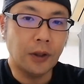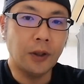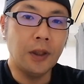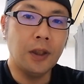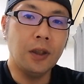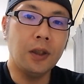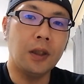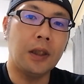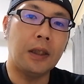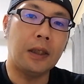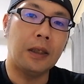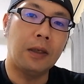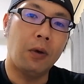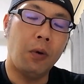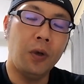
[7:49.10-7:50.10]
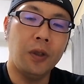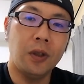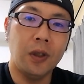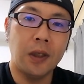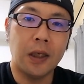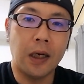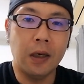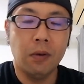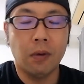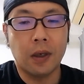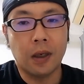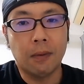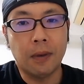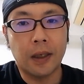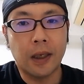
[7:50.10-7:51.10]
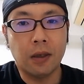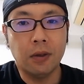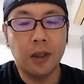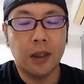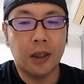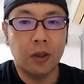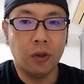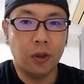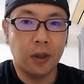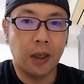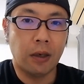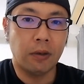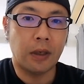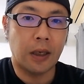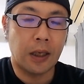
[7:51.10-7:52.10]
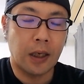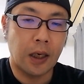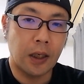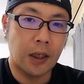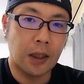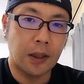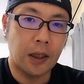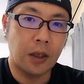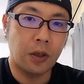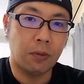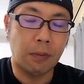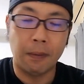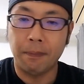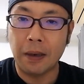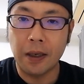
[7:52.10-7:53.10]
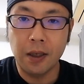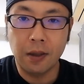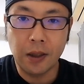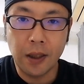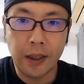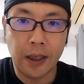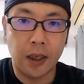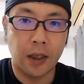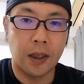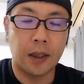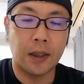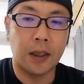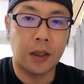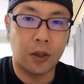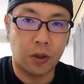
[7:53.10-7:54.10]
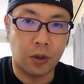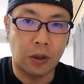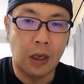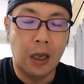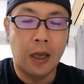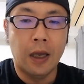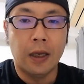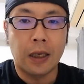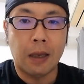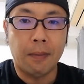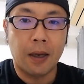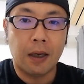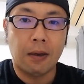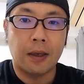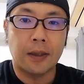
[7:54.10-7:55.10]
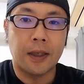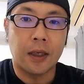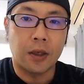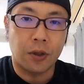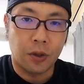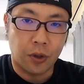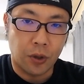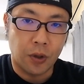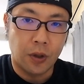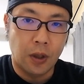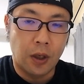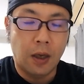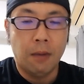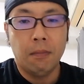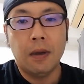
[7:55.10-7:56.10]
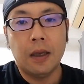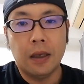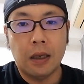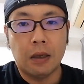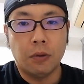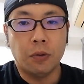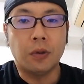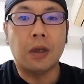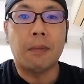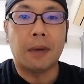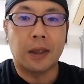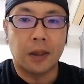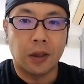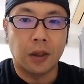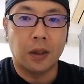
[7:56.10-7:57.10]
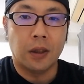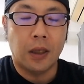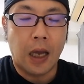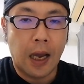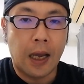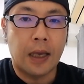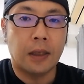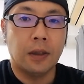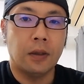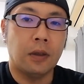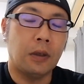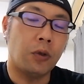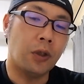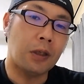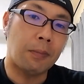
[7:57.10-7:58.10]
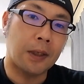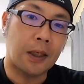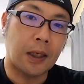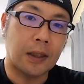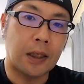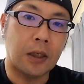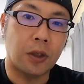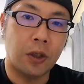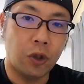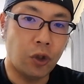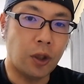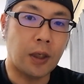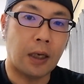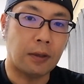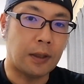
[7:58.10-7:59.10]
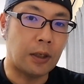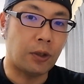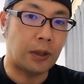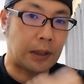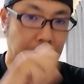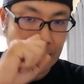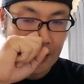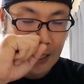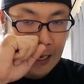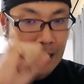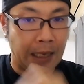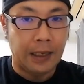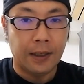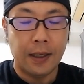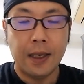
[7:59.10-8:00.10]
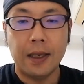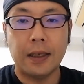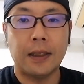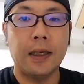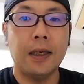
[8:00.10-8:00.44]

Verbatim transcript: スイングに追いついてないのかな、まあ、逆に技術のある、ね、柳田選手、まあ、パ・リーグで言ったら柳田選手、山川選手、まあね、打ってます、はい、吉田正尚選手、技術がある選手ですね。で、